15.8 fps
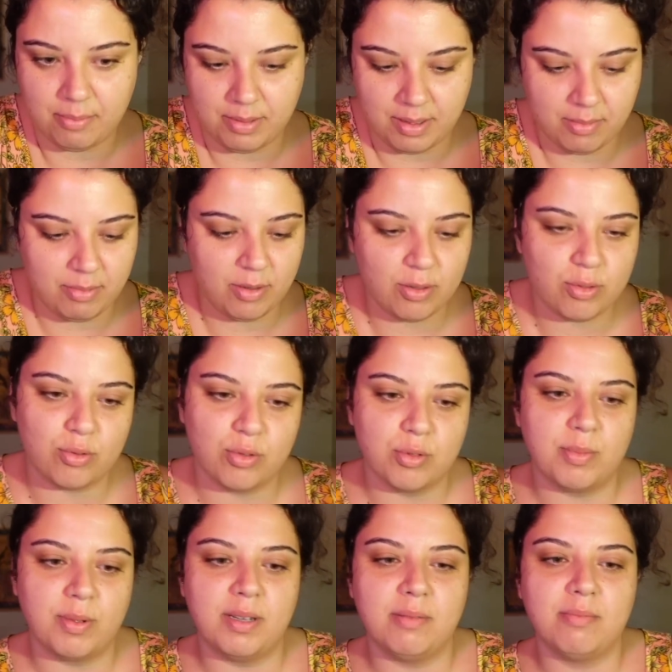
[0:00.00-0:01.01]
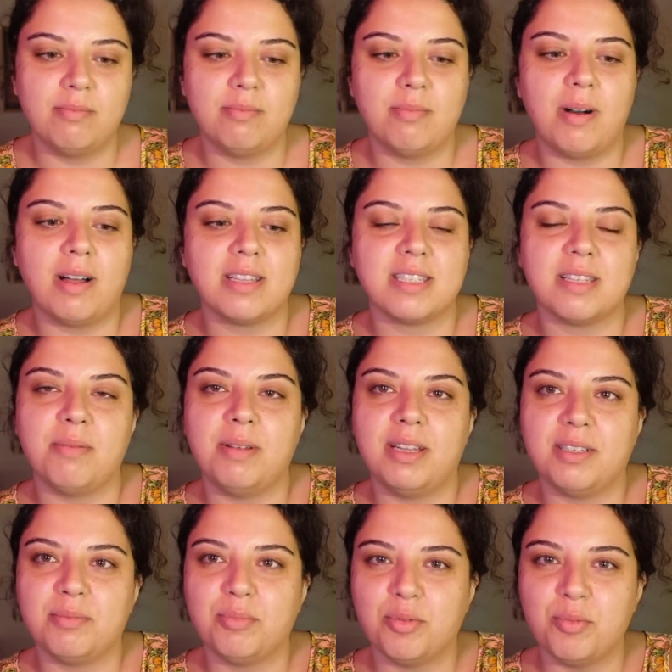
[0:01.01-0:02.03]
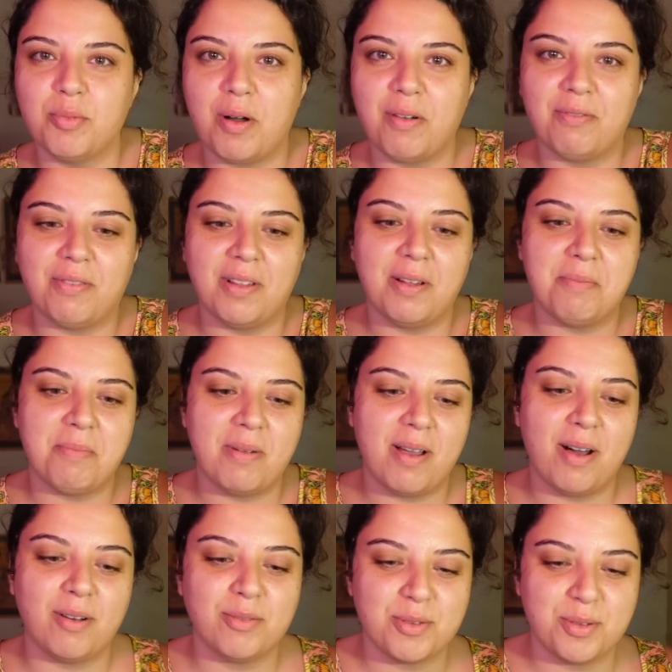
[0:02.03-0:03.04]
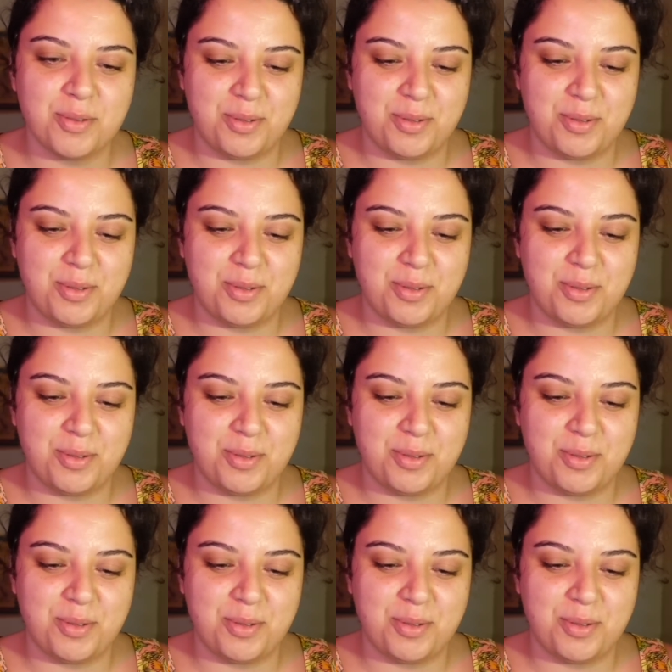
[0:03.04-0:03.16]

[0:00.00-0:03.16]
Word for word: Bir de biliyorsunuz benim malzemeleri bulmam falan bayağı uzun